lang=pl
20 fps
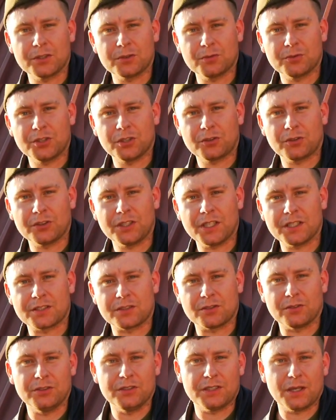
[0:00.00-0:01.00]
wiedzą gdzie to
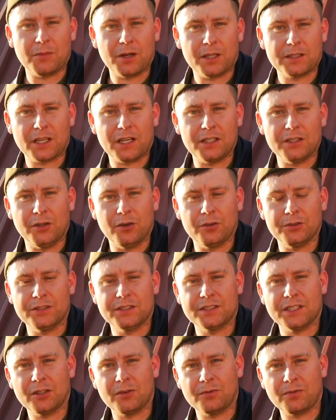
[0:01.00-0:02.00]
jest, oni tam latali, oni
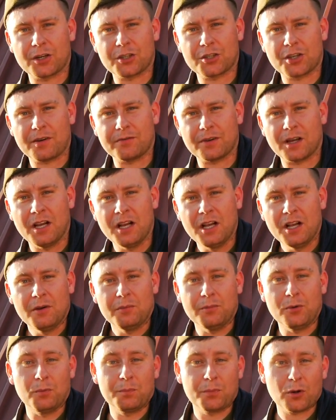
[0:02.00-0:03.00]
znają Warszawę.
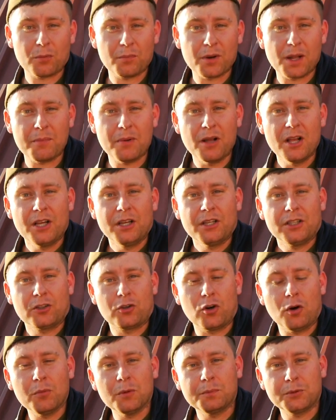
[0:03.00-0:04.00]
Był problem,
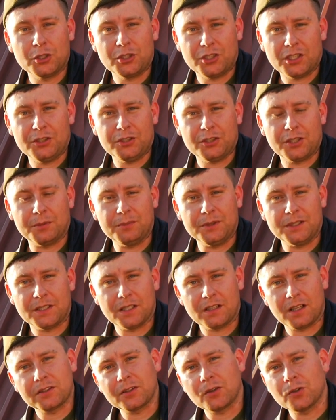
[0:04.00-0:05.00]
komu przydzielić tę
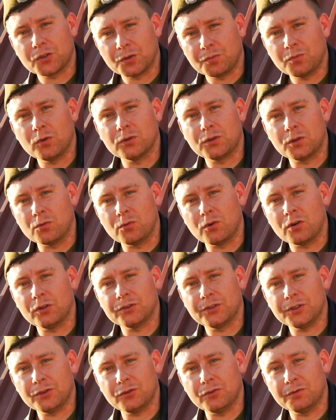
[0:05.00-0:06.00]
misję, dlatego że było tylu
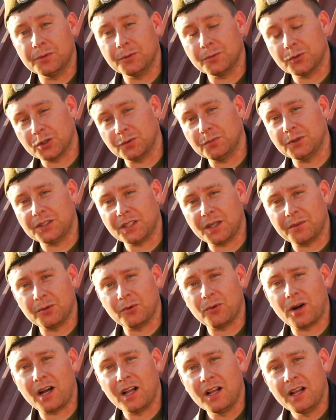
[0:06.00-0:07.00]
ochotników, mimo że misja
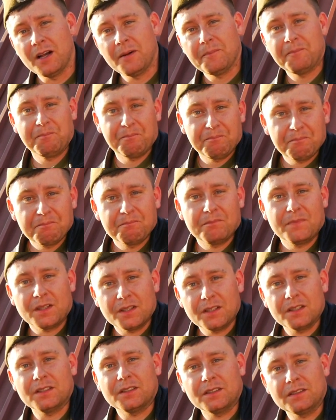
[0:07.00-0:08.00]
była
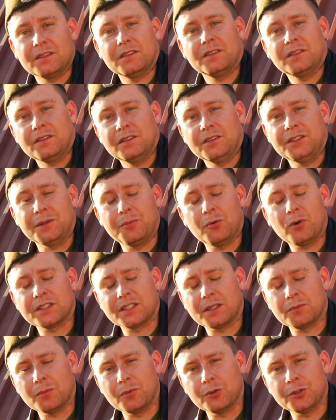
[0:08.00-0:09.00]
nie była
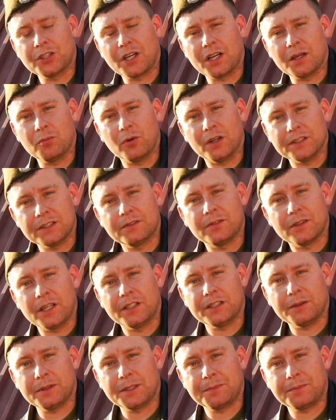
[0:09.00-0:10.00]
samobójcza, ale była
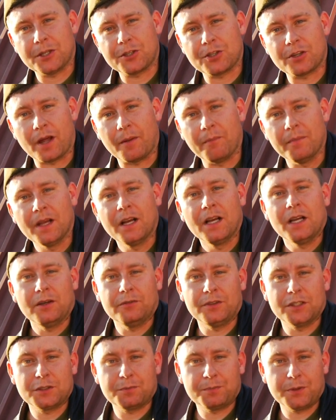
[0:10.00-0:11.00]
niezwykle niebezpieczna.
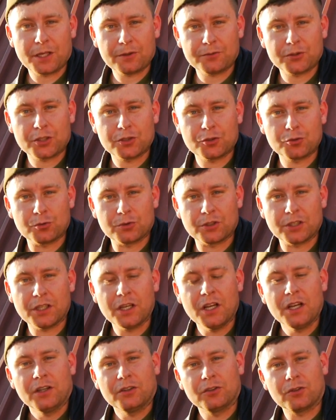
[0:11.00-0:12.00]
Więc pierwsze
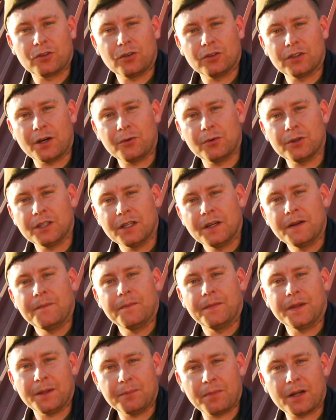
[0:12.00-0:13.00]
zrzuty dokonały
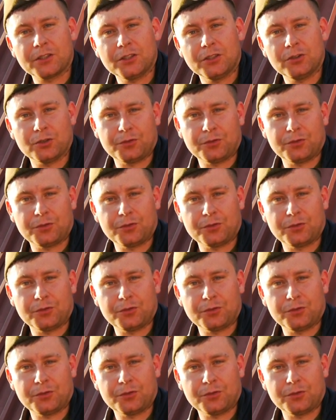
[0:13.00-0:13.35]
najbardziej